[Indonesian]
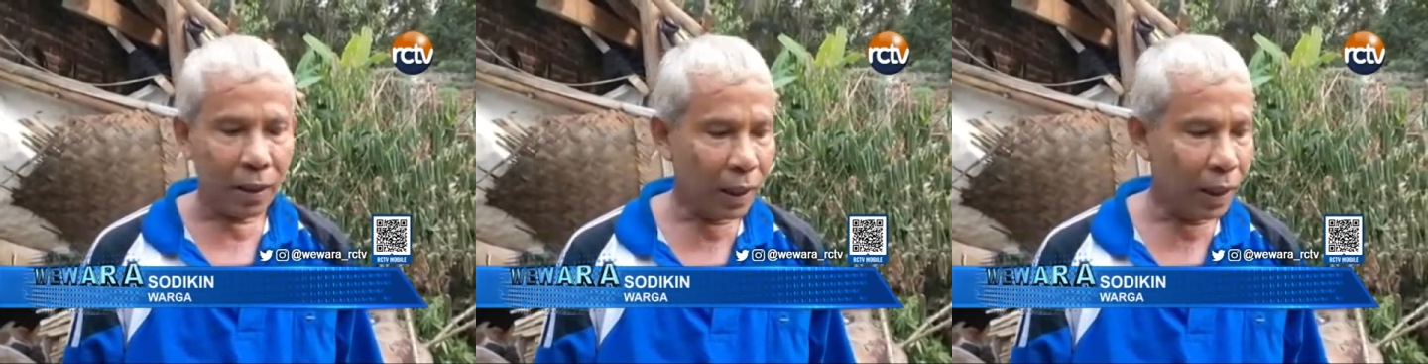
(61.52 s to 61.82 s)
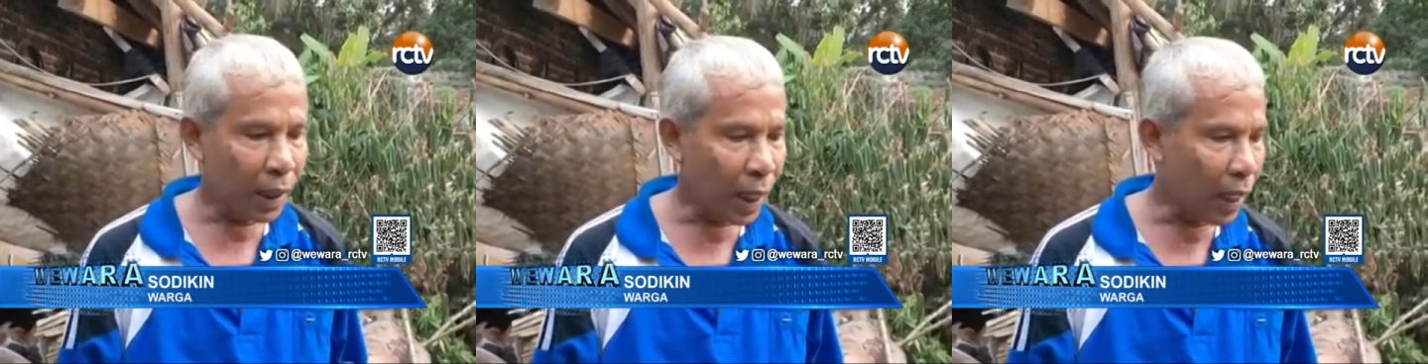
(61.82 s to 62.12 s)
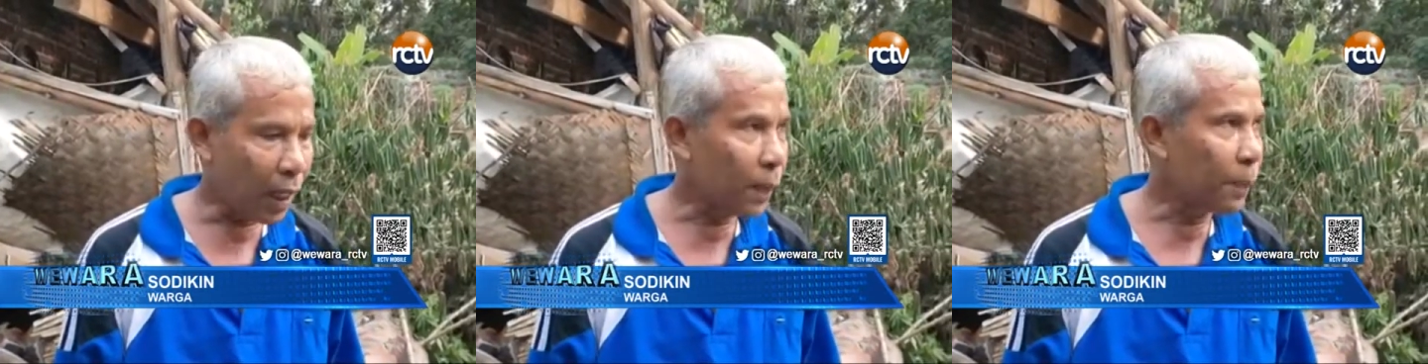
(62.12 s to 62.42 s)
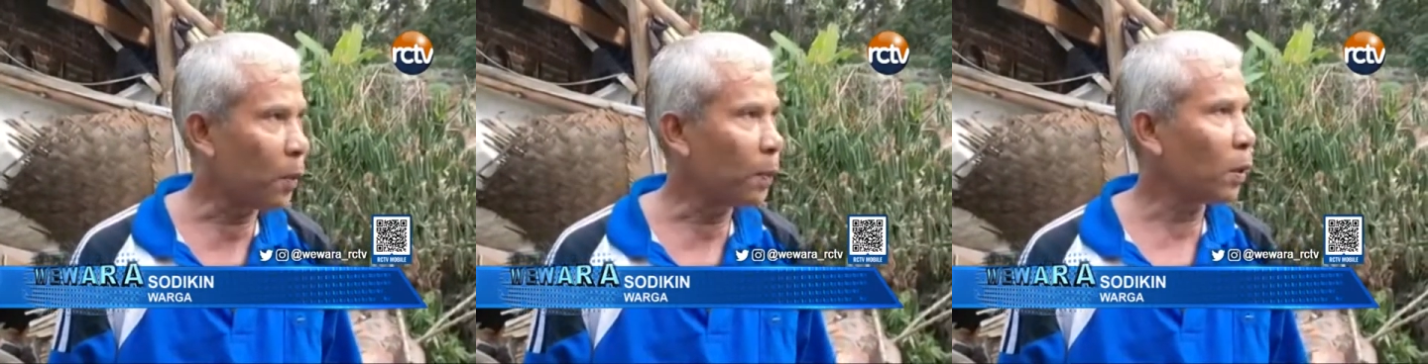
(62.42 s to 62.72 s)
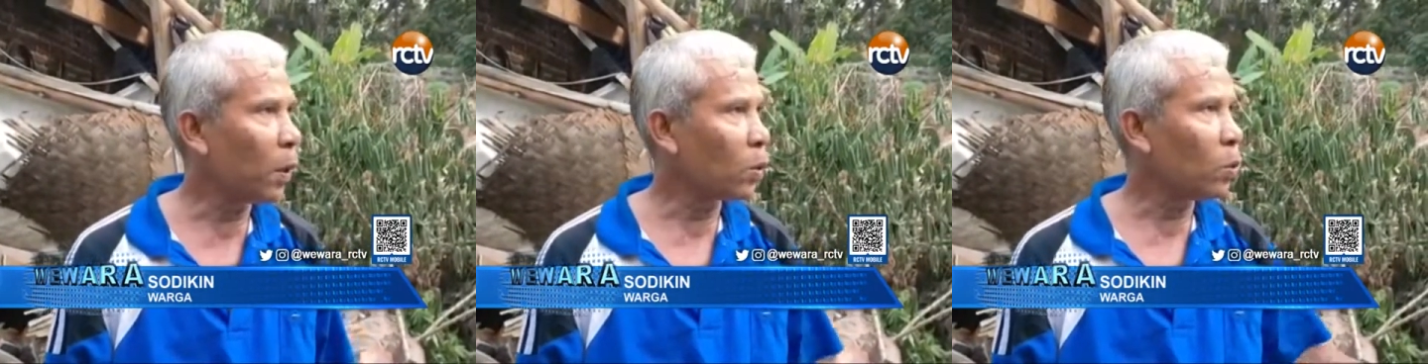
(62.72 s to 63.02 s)
sekitar 10
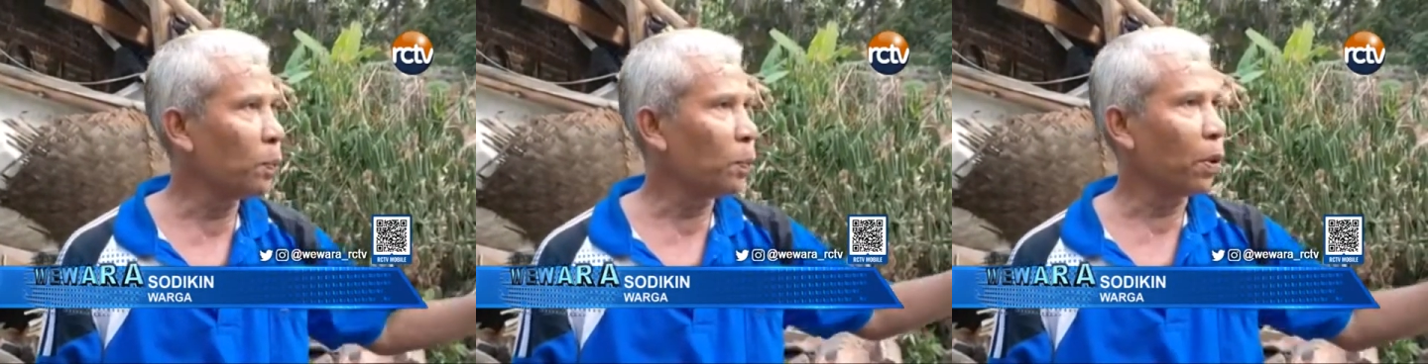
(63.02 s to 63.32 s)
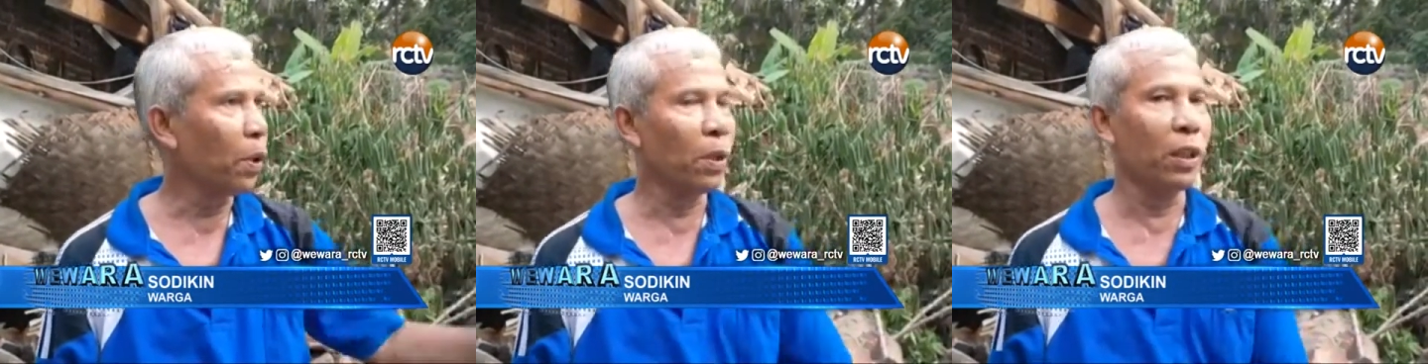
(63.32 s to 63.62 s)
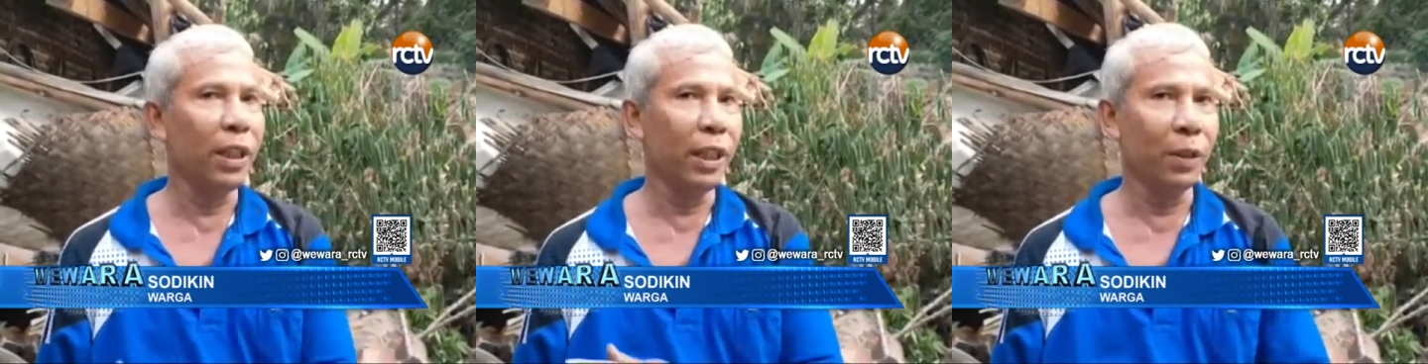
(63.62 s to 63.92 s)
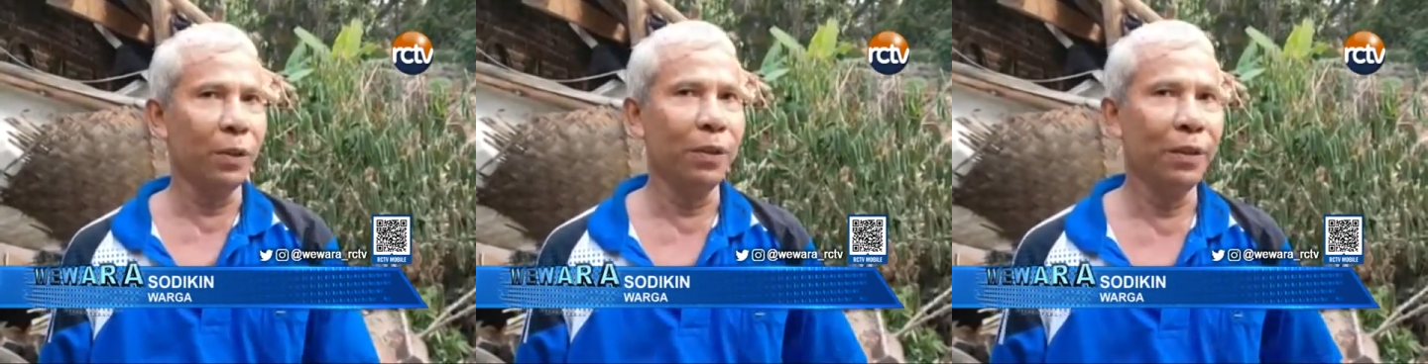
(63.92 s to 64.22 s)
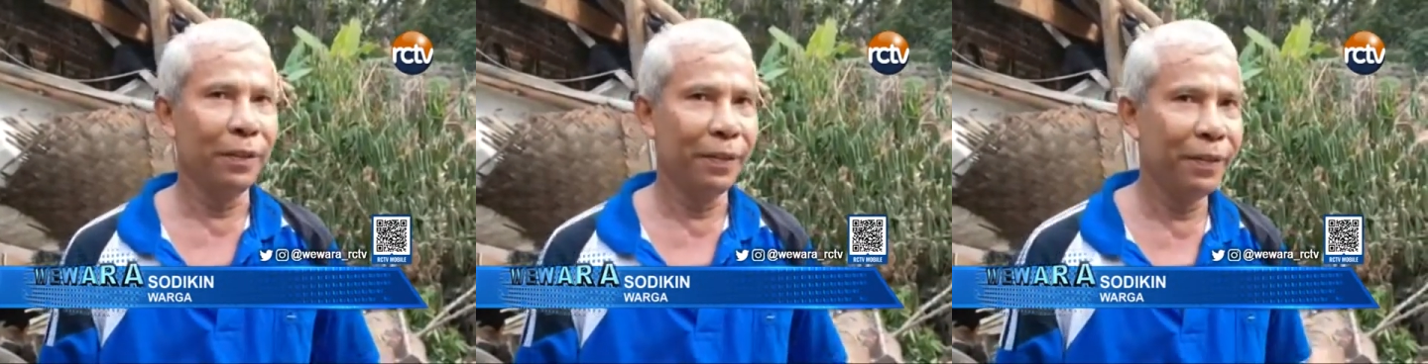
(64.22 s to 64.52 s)
menit langsung brug gitu.
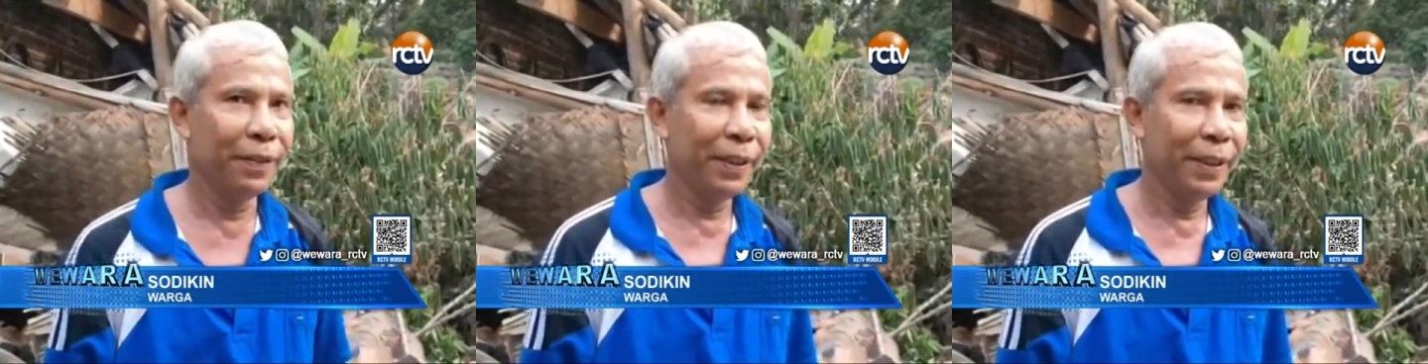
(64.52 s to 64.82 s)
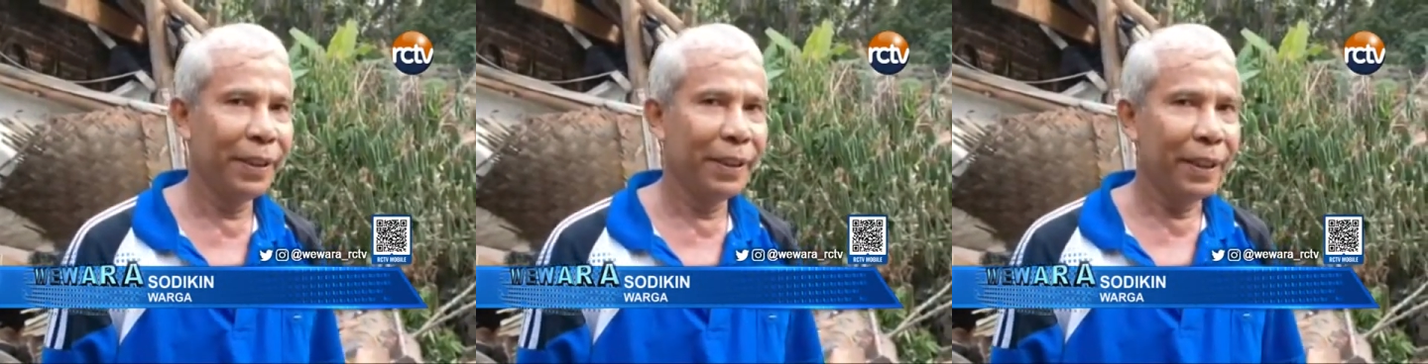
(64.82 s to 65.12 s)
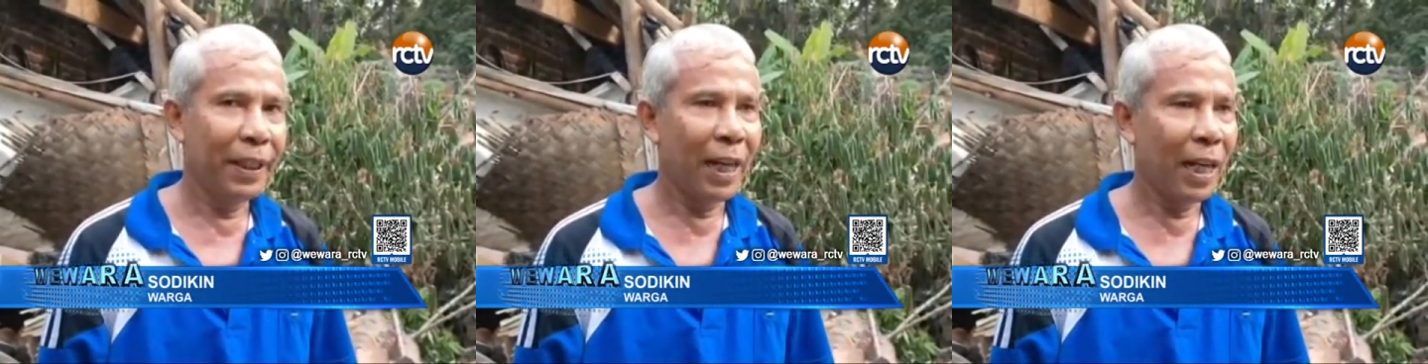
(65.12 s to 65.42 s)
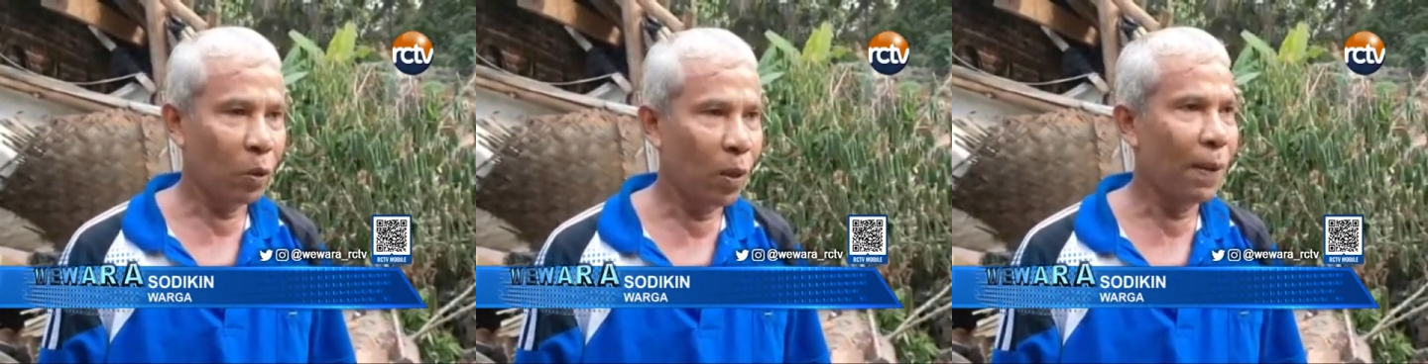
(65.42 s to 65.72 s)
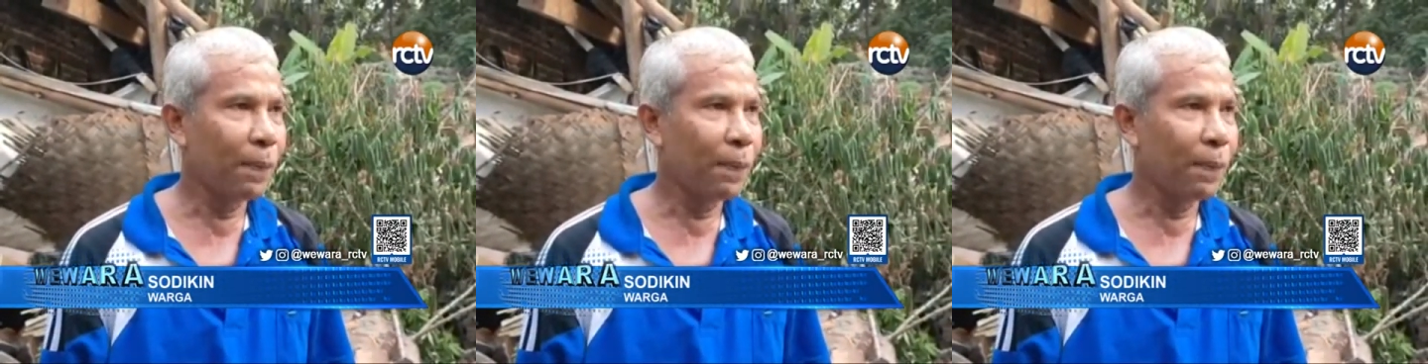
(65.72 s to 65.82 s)
Hmm, langsung langsung ambrol ya, longsor ya.